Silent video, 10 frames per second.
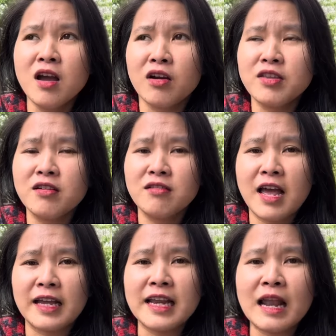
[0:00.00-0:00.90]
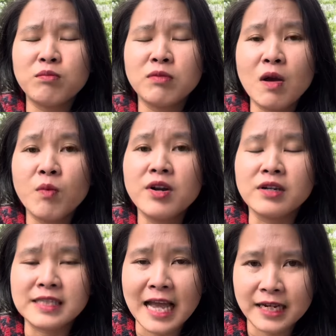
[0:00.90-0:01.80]
coi như là cái lông nó không có
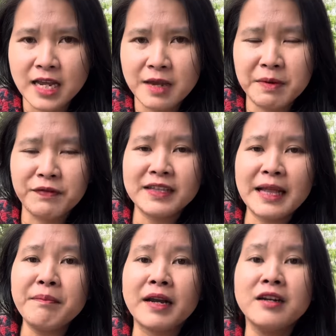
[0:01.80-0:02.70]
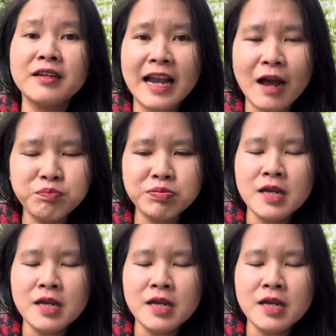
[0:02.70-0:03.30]
được sạch mình phải tắm bằng nước nóng